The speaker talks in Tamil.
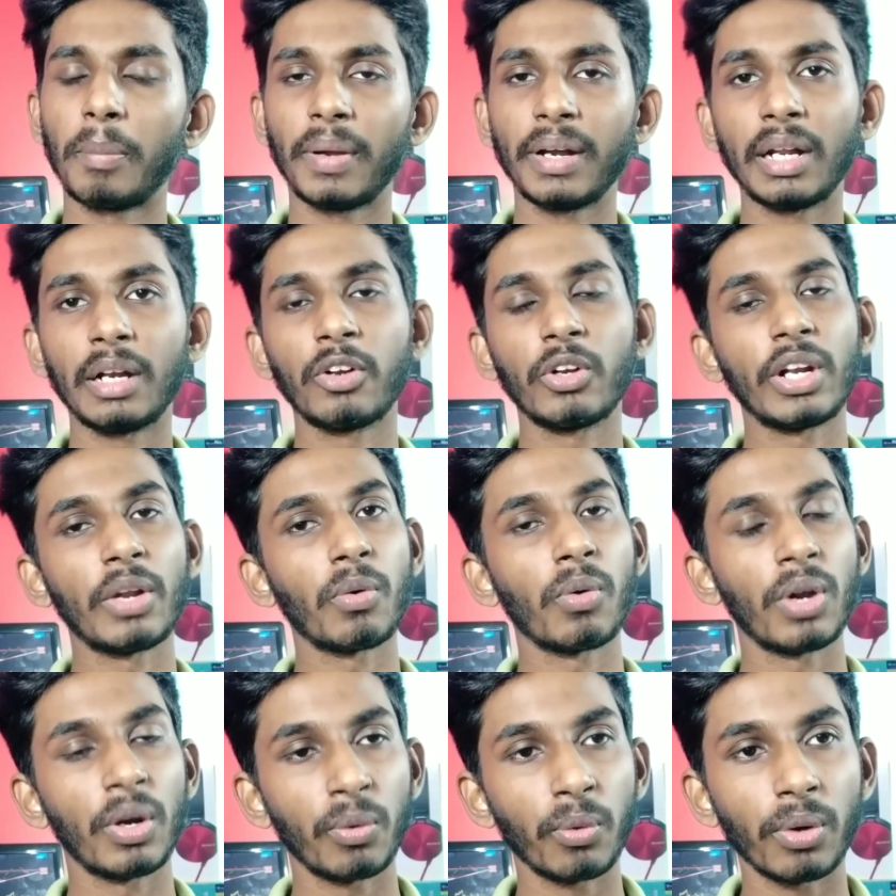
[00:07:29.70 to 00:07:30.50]
பன்னெண்டு
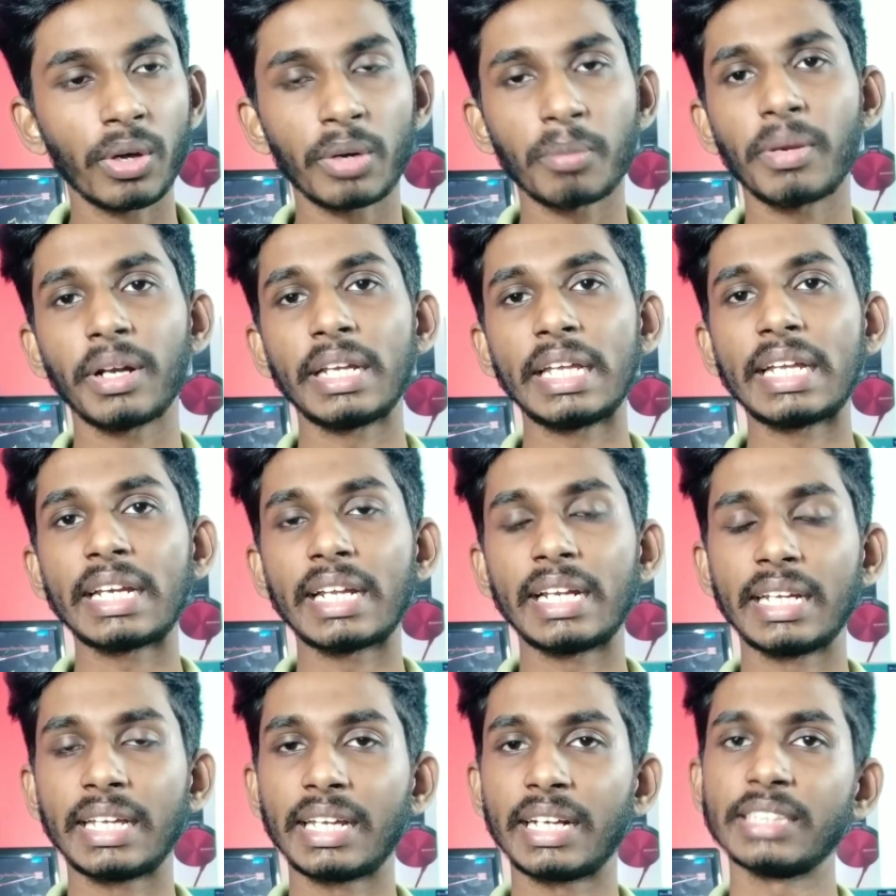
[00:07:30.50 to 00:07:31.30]
ஒரு
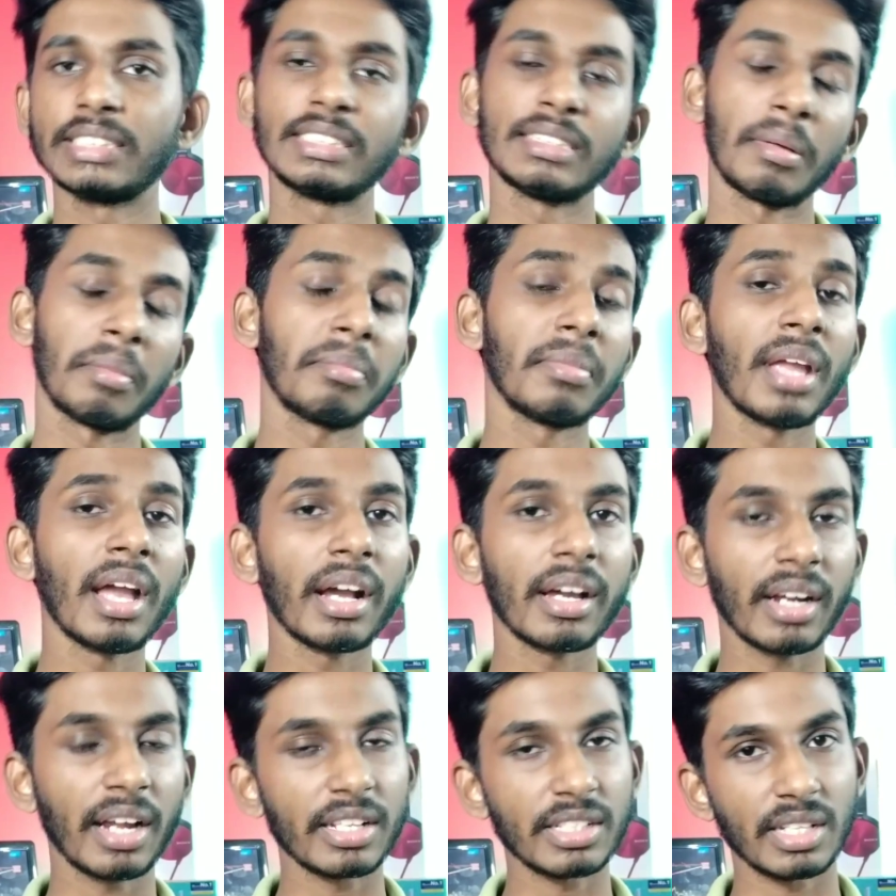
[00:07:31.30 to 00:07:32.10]
மணிக்கு நினைக்கிறேன்
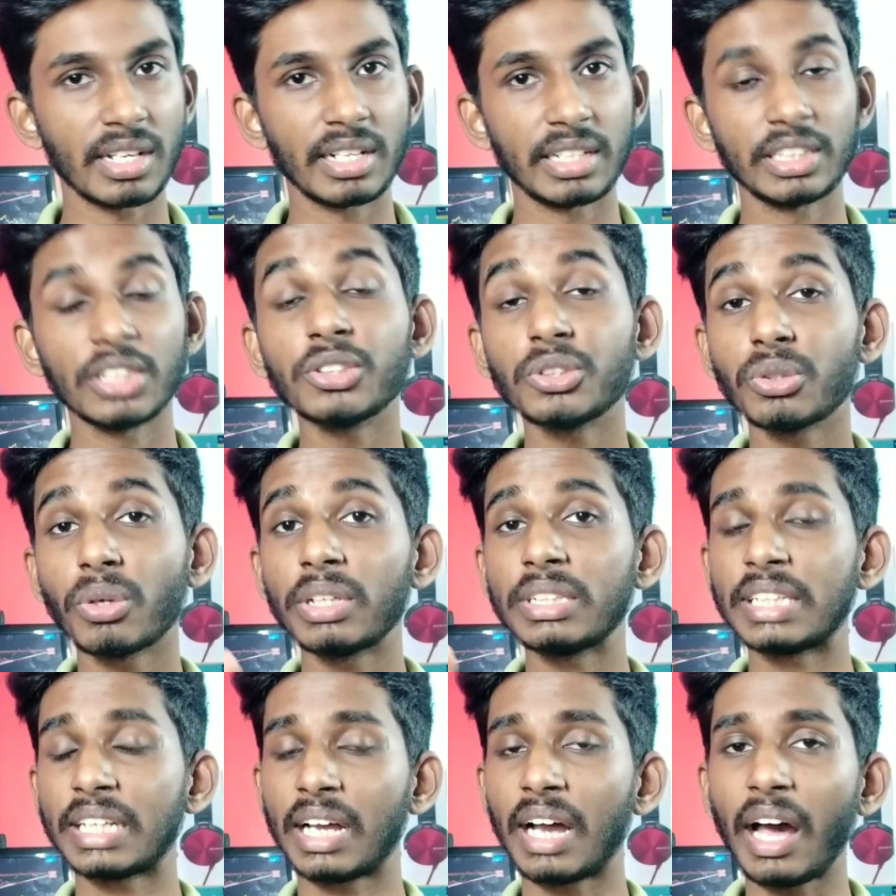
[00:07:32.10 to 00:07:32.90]
செம்மையாக கிராஷ் ஆனது ஸோ
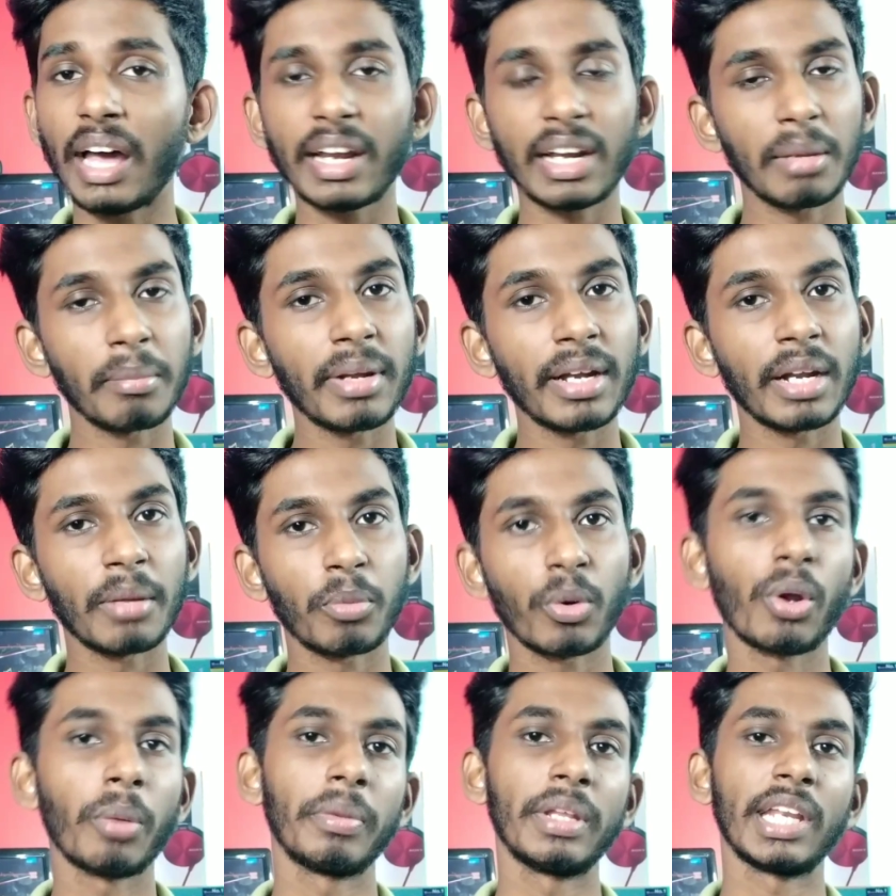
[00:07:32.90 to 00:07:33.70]
அதுக்கு காரணம் என்ன
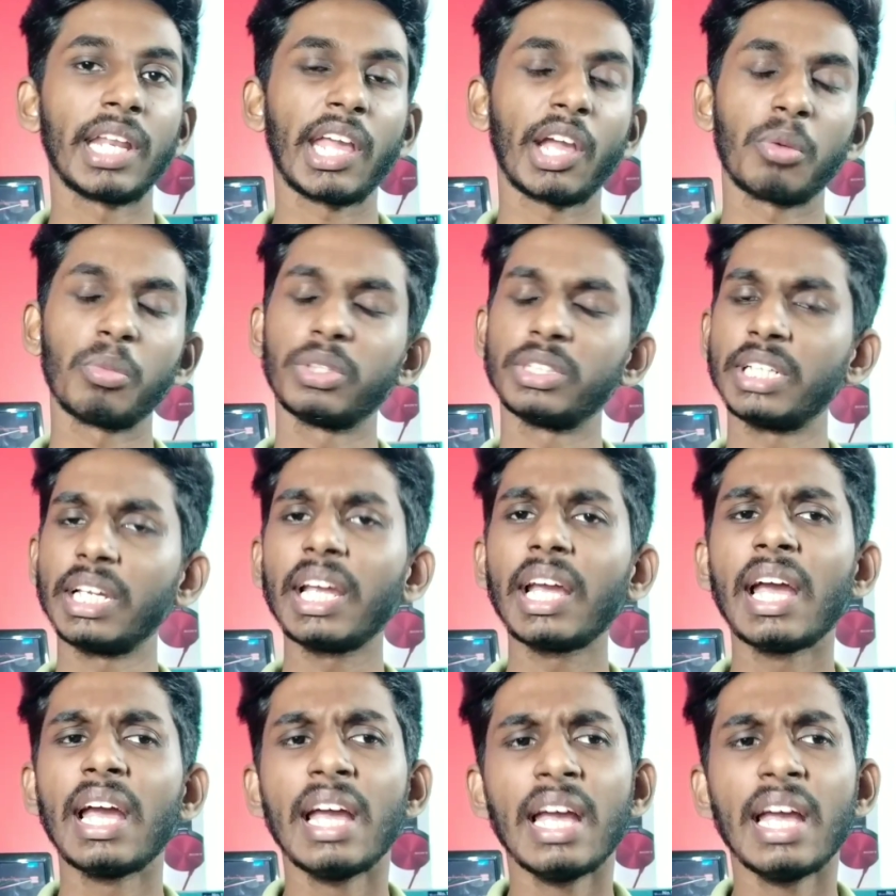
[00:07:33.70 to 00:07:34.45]
ப்ரோ அப்படின்னு கேட்கும்போது